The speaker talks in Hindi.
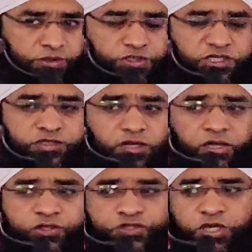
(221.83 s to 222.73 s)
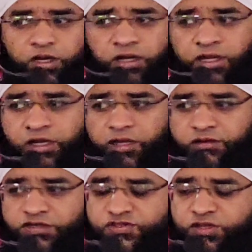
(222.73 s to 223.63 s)
जिस तरह चलने का
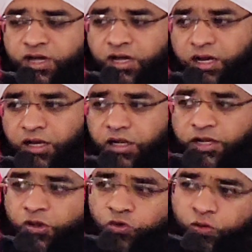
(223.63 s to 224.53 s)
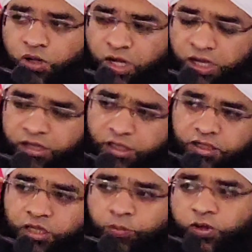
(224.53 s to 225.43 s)
तस्करा अल्लाह ने कुरान के
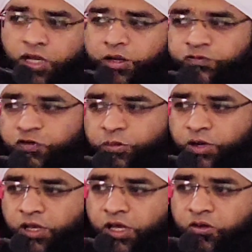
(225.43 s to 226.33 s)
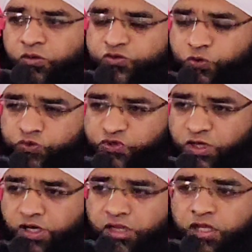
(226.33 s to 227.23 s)
अंदर बयान फरमाया हुजूर
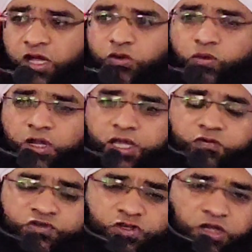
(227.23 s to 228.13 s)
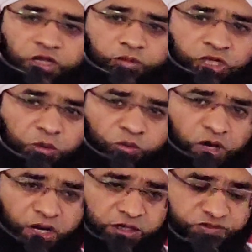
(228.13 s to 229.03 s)
सल्लल्लाहु अलैहि वसल्लम की
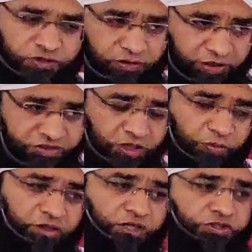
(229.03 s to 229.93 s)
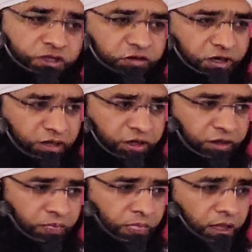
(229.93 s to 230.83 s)
मुबारक जिंदगी से पता चलता है
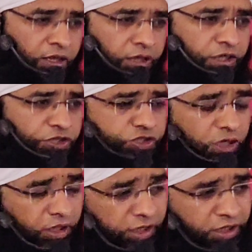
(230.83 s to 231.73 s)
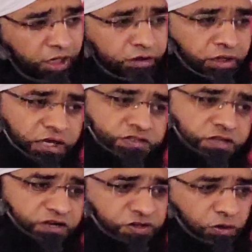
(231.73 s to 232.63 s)
कि चलने का अंदाज
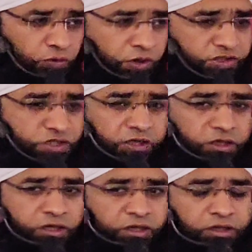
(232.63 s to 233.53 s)
कैसा होना चाहिए